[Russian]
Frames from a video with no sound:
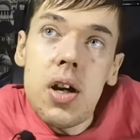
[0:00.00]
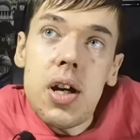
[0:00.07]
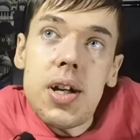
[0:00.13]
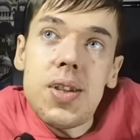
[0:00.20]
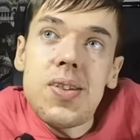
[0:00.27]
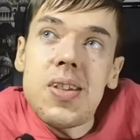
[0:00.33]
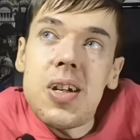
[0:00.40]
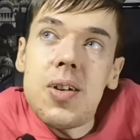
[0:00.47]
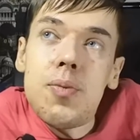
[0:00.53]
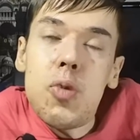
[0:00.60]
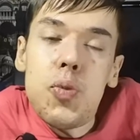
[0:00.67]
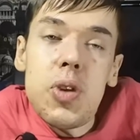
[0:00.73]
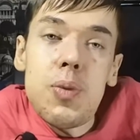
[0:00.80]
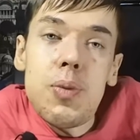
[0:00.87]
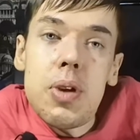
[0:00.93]
Хотя мы
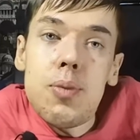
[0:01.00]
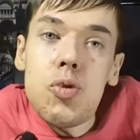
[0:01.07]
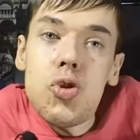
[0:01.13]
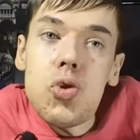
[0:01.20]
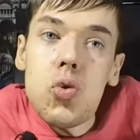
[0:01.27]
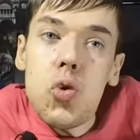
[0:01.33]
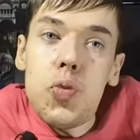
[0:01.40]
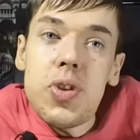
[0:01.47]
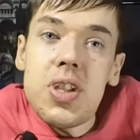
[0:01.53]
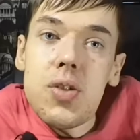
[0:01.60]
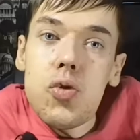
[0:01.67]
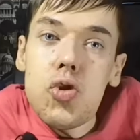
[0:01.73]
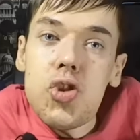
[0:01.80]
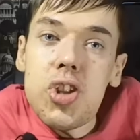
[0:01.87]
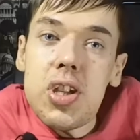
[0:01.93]
понимаем, что обе
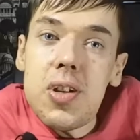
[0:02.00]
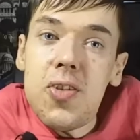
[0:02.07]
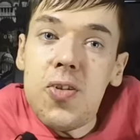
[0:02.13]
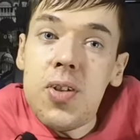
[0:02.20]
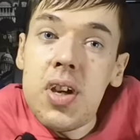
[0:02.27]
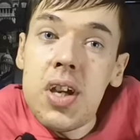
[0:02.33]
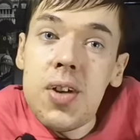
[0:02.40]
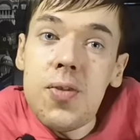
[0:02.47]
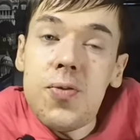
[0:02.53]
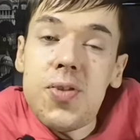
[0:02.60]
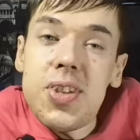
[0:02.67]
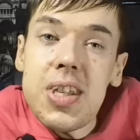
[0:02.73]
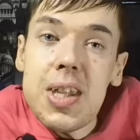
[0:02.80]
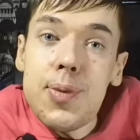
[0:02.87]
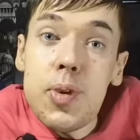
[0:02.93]
девушки в
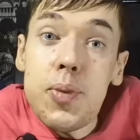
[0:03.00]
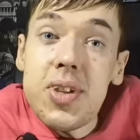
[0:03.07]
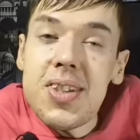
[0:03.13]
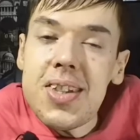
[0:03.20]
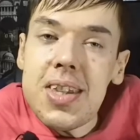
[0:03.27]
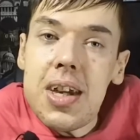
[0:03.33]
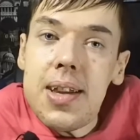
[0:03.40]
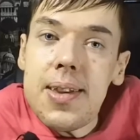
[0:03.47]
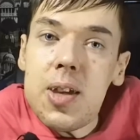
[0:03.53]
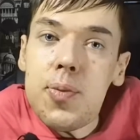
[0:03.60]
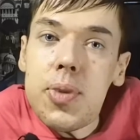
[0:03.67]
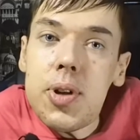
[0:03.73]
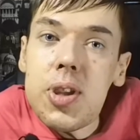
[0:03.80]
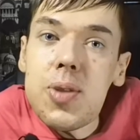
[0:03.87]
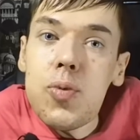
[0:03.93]
целом эмоциональные,
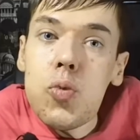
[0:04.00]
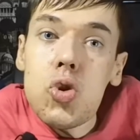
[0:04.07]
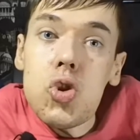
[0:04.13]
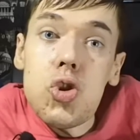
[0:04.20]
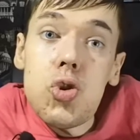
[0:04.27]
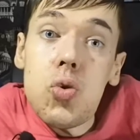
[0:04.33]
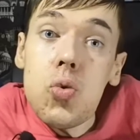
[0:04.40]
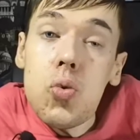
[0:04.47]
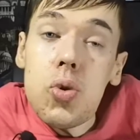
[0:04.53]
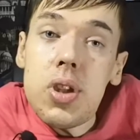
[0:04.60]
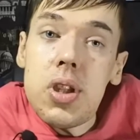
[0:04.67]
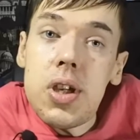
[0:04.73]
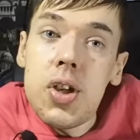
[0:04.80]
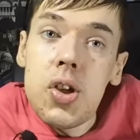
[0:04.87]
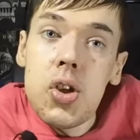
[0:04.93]
поэтому может что
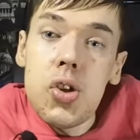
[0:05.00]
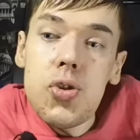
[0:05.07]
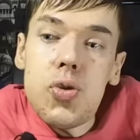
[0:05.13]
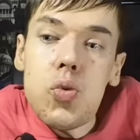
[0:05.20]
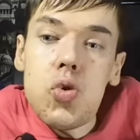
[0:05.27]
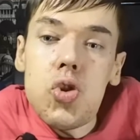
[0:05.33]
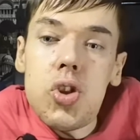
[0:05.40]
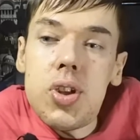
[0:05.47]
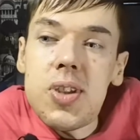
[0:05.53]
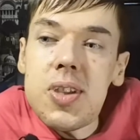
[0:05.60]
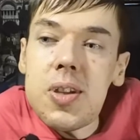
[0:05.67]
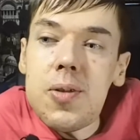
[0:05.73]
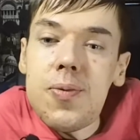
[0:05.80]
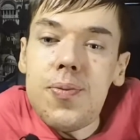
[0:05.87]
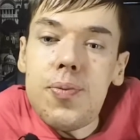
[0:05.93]
угодно
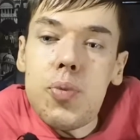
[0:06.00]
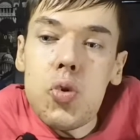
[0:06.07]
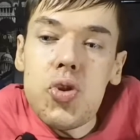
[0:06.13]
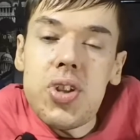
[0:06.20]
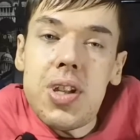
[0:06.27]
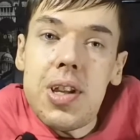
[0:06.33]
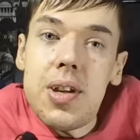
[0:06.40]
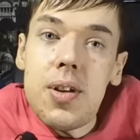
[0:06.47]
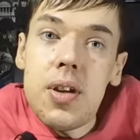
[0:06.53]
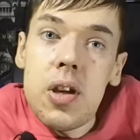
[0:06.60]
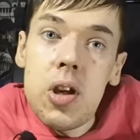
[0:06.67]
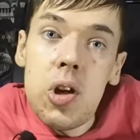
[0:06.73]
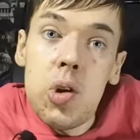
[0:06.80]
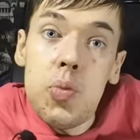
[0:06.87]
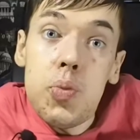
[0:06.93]
случиться после
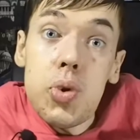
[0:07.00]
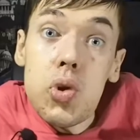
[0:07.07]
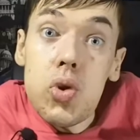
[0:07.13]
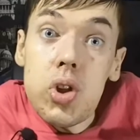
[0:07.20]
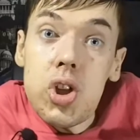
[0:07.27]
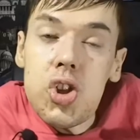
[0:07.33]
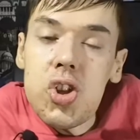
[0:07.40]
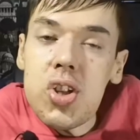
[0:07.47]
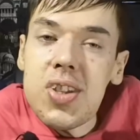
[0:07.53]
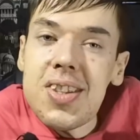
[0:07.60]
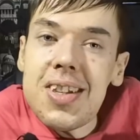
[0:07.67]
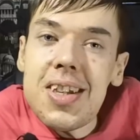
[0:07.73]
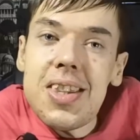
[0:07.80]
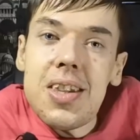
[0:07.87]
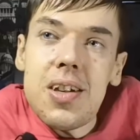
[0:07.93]
проигрыша
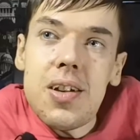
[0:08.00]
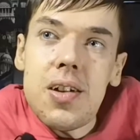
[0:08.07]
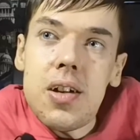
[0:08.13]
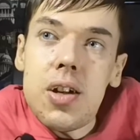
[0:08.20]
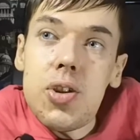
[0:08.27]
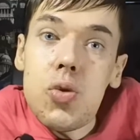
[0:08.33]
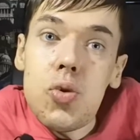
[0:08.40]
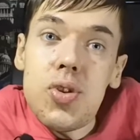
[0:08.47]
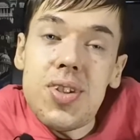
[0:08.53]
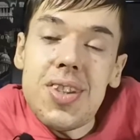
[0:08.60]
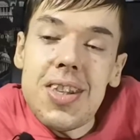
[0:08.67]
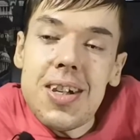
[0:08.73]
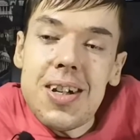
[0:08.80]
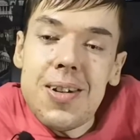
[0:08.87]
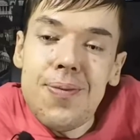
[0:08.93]
сета одной из
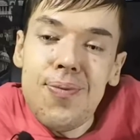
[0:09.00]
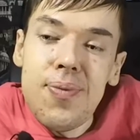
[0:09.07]
них.